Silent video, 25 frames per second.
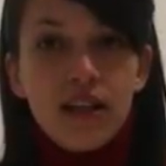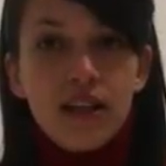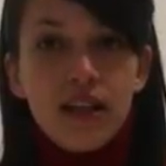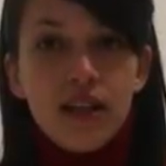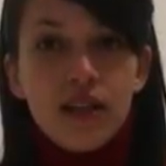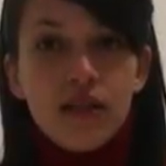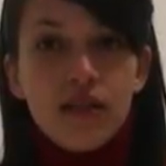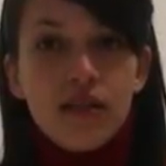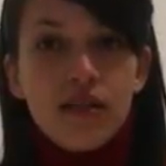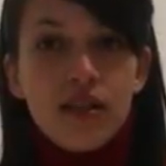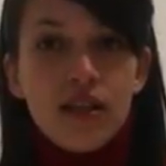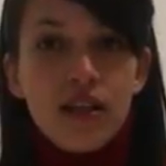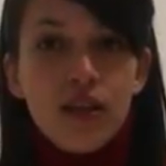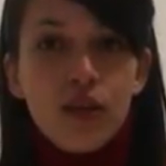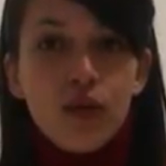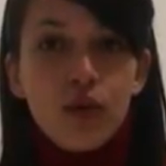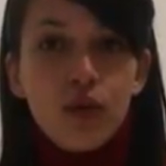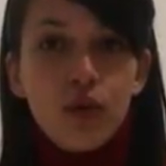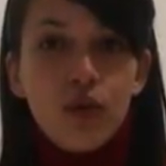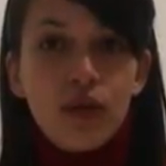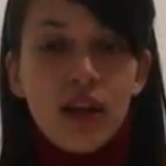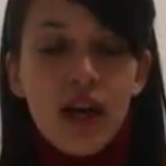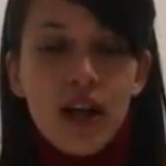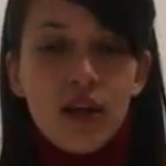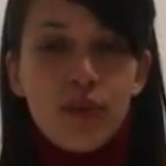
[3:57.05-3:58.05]
tendo saído
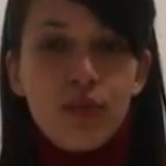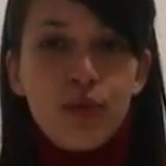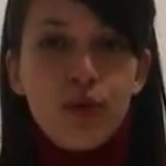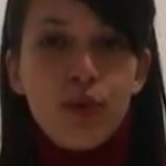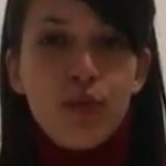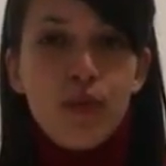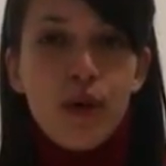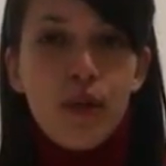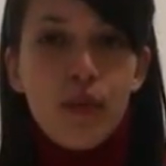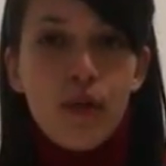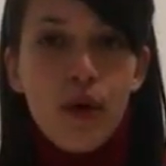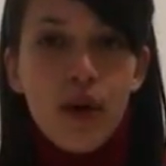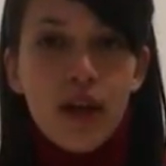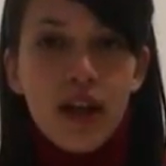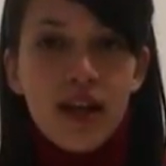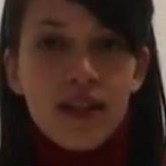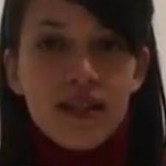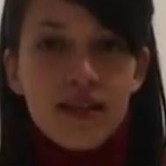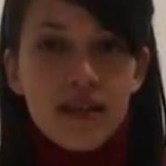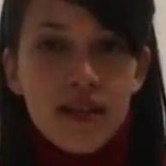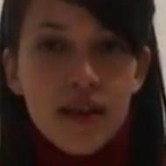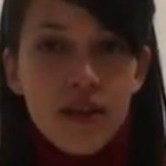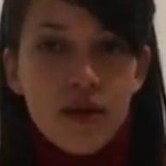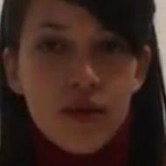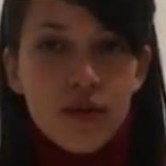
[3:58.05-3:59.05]
derrotado por uma bola a
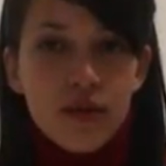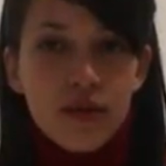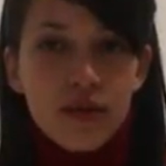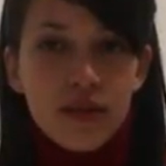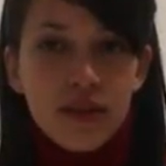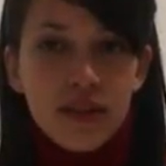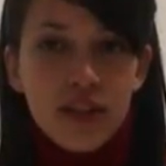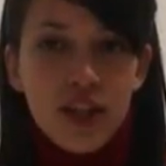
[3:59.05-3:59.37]
zero.